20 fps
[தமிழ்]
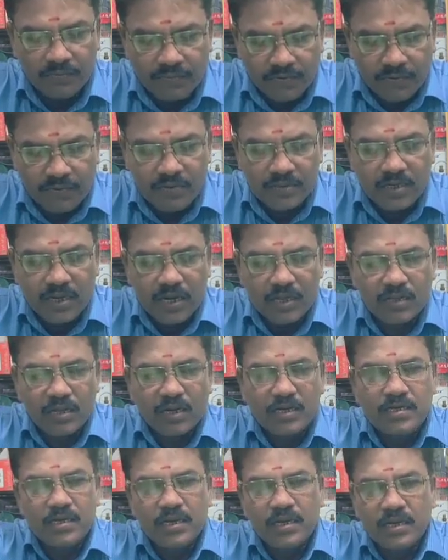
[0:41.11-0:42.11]
ஃப்ரூட்ஸாக
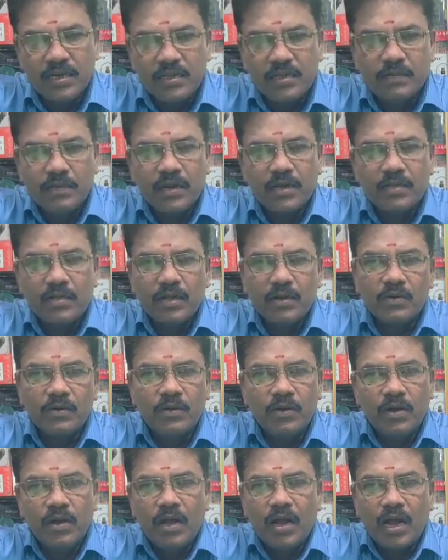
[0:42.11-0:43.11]
இருந்தாலும் சரி எதுவாக இருந்தாலும்